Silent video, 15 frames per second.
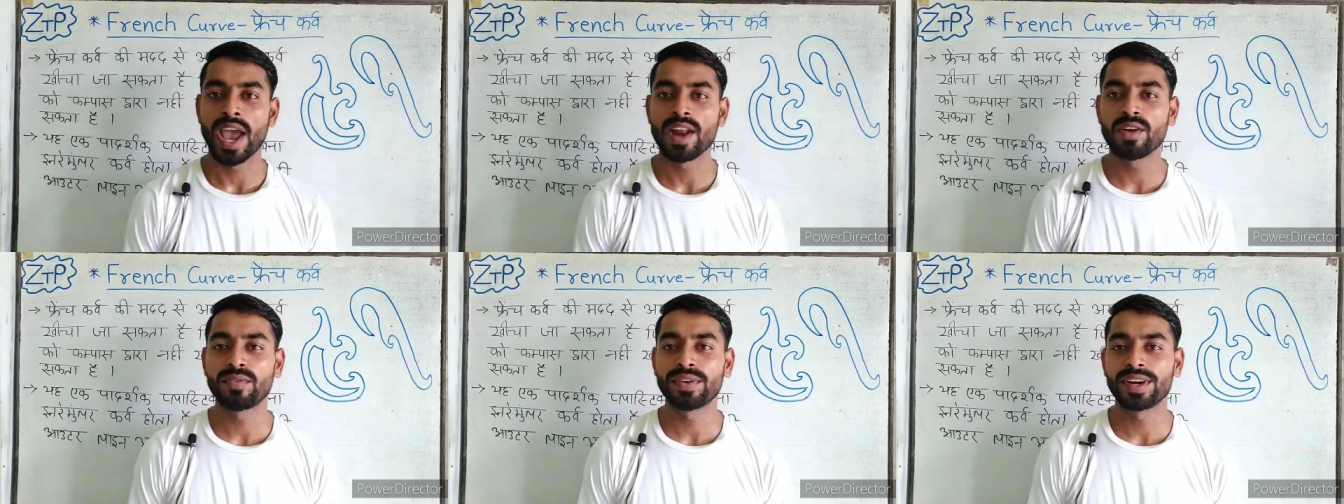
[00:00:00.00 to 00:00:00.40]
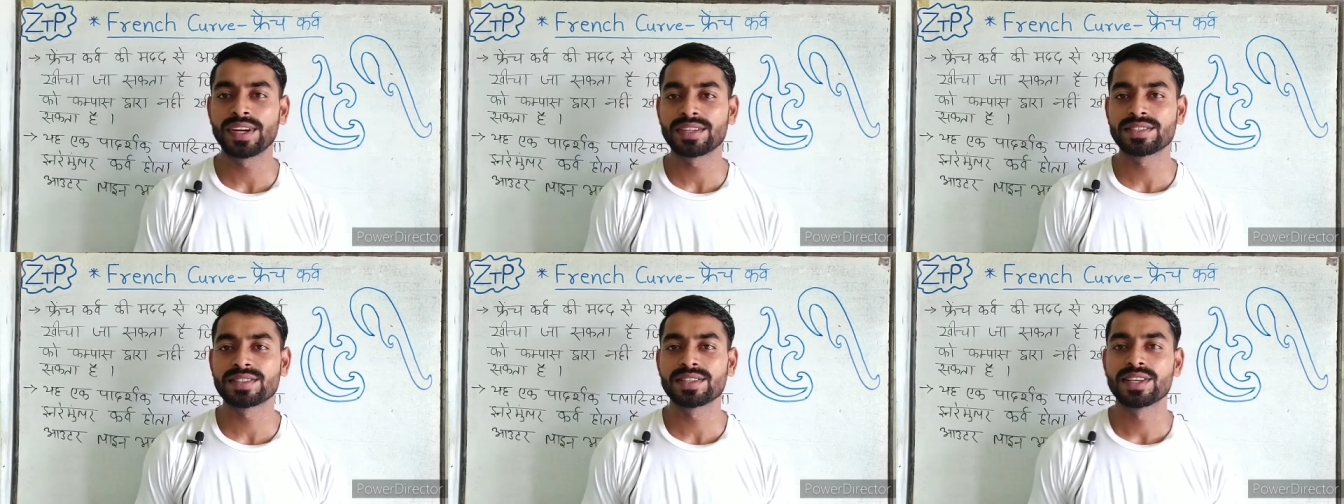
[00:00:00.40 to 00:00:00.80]
हेलो
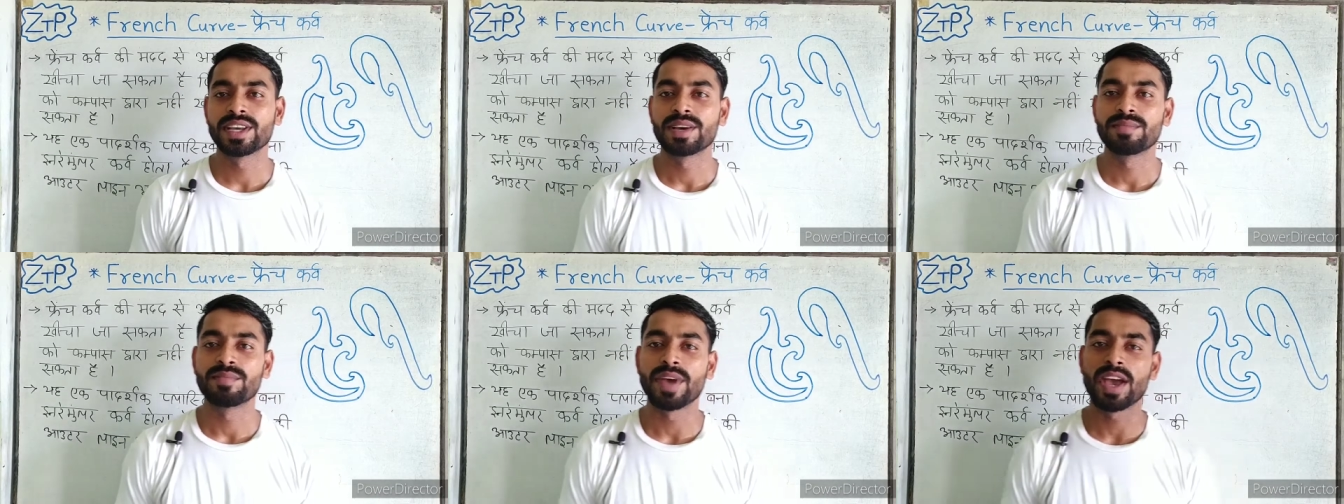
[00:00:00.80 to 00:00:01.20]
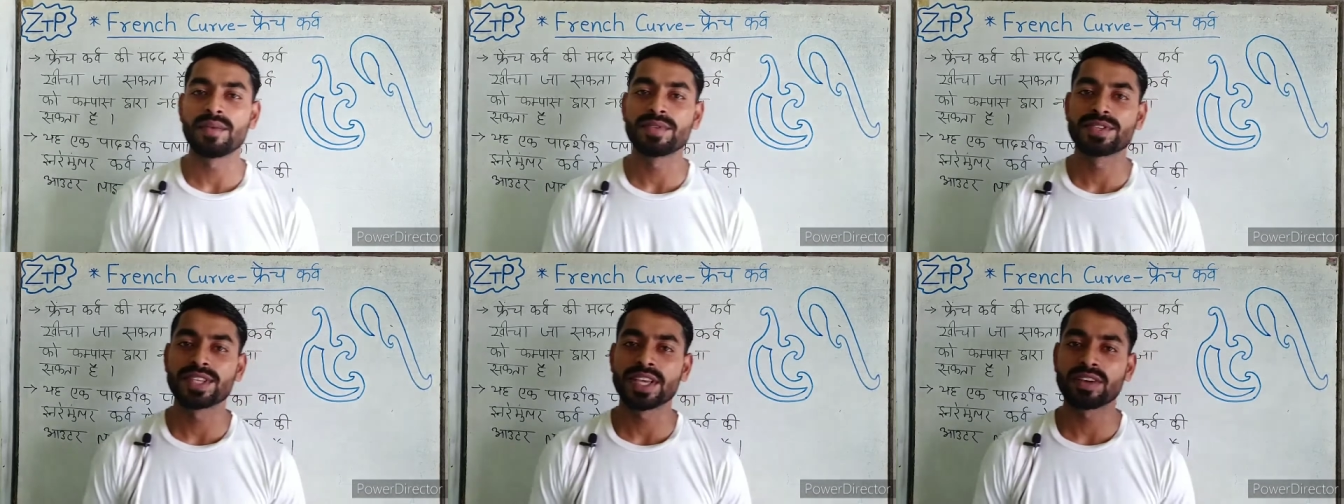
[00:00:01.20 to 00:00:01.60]
फ्रेंड्स मैं
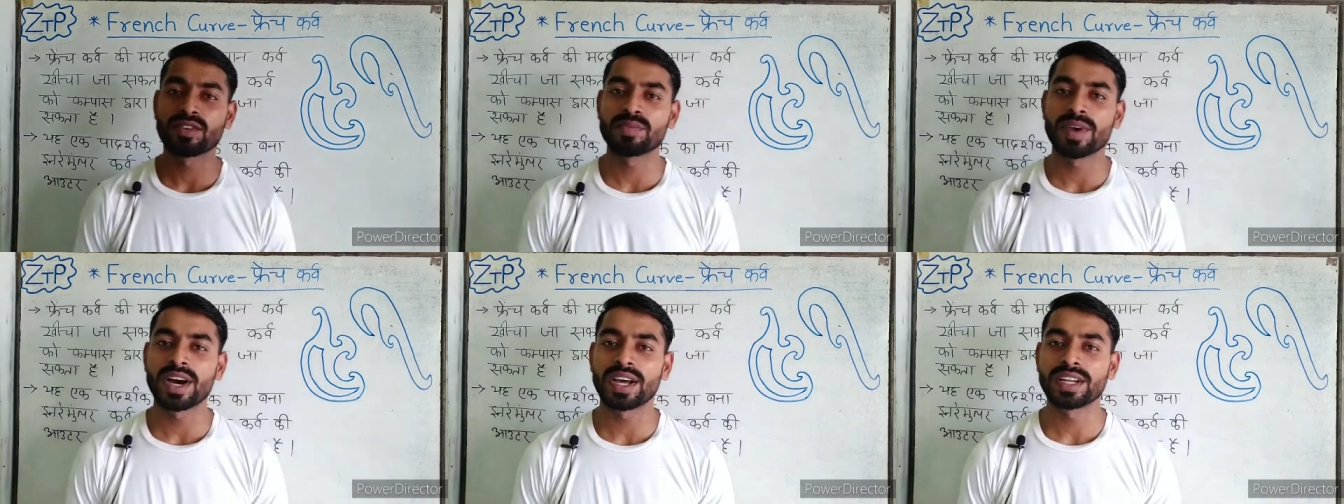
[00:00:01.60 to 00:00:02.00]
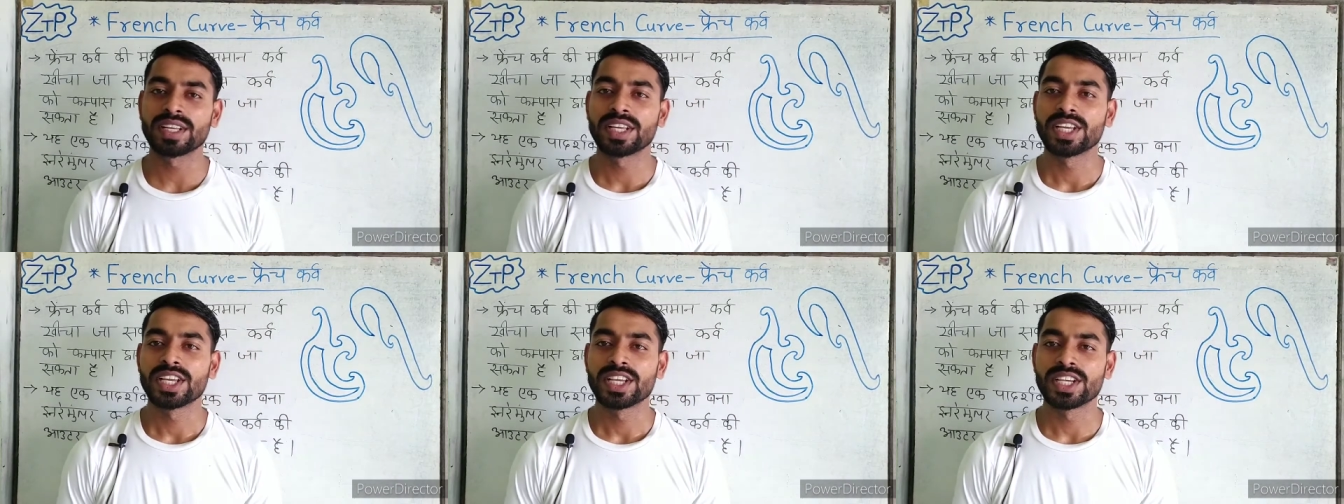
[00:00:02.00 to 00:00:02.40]
अभिषेक
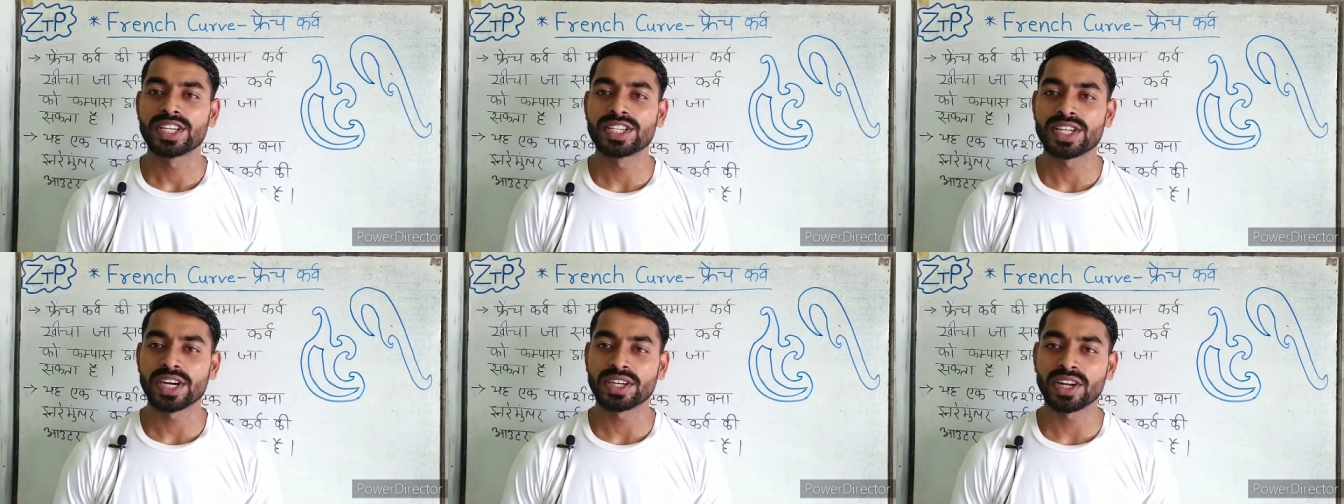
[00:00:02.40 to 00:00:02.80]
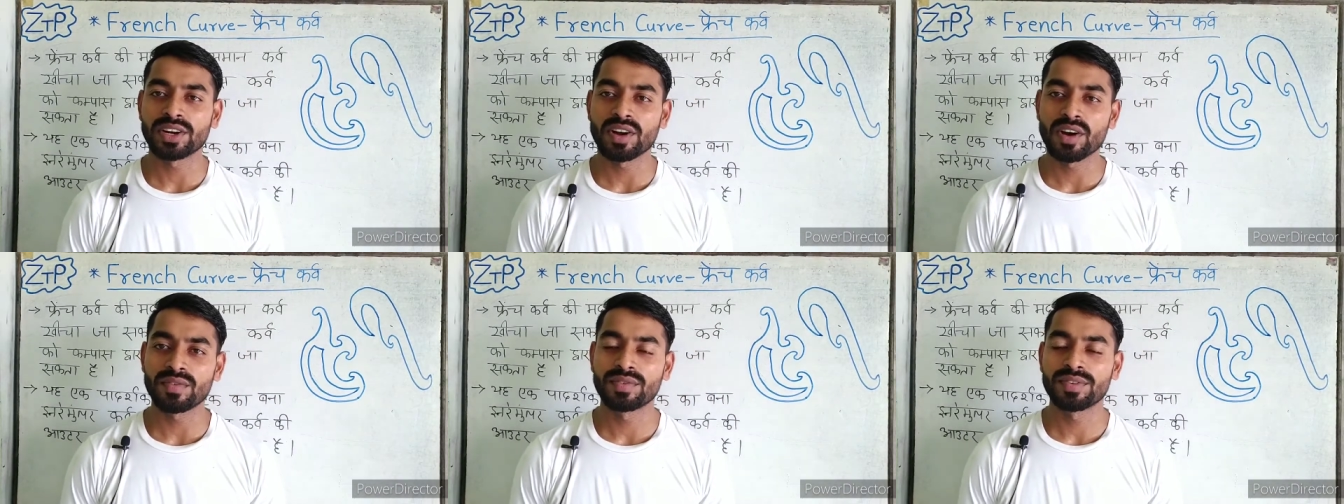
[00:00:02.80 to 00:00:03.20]
कुमार
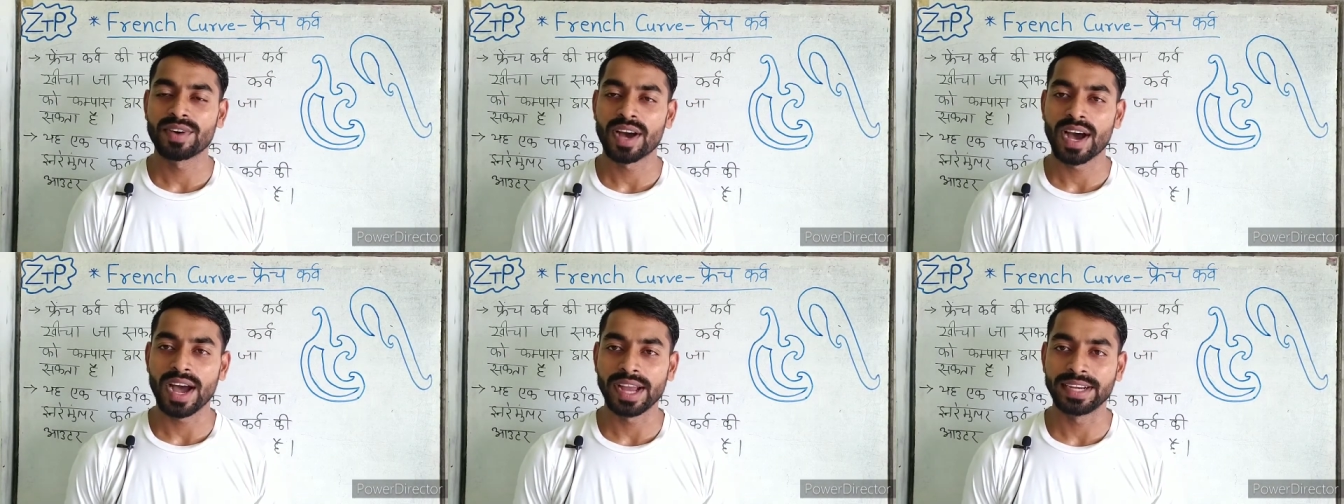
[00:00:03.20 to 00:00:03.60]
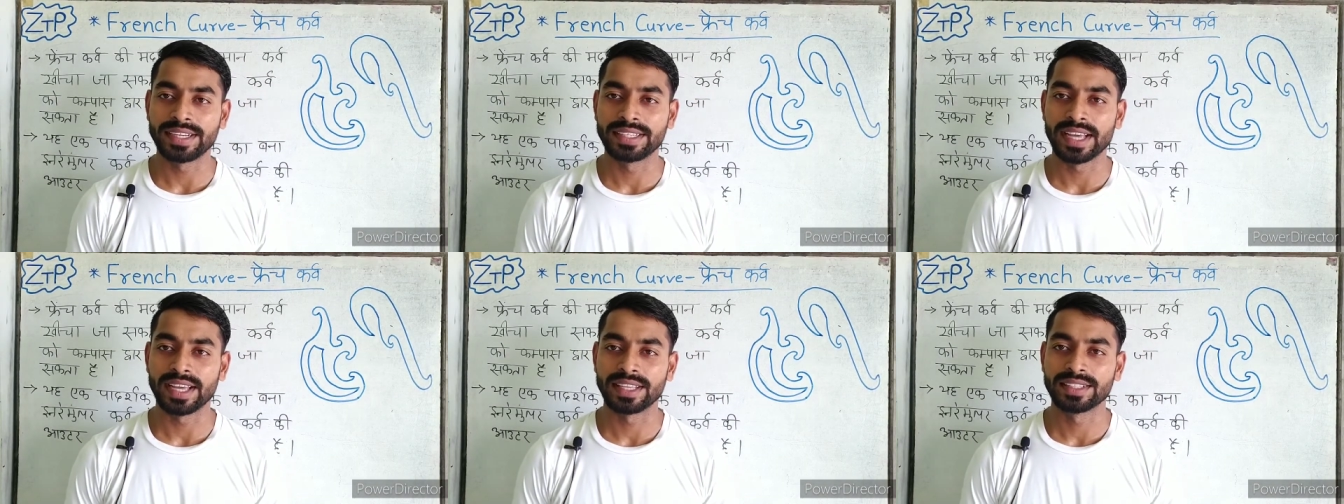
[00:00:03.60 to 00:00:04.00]
इंस्ट्रक्टर ऑफ
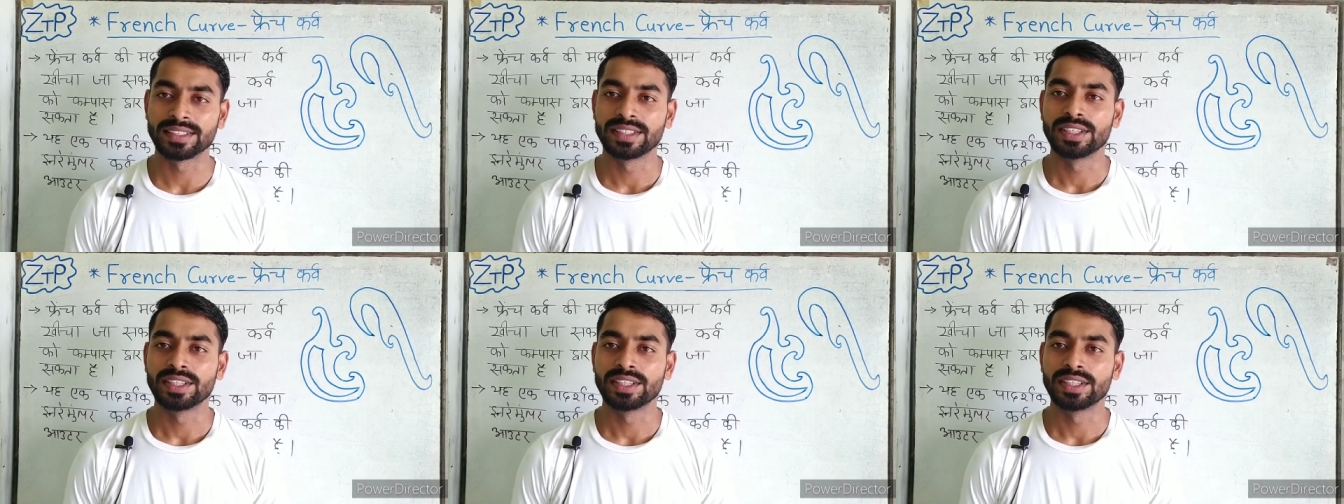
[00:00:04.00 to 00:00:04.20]
आईटीआई